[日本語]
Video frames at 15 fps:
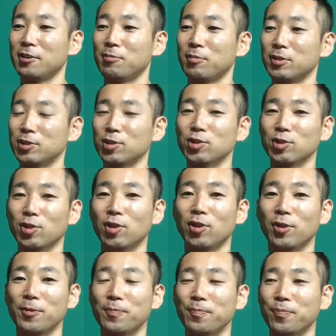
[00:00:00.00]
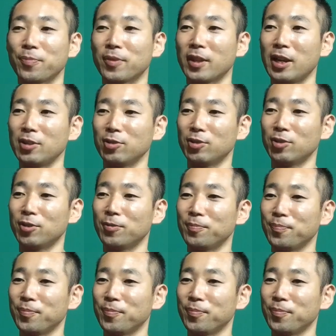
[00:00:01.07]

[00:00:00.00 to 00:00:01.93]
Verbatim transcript: まあ、ずっとあの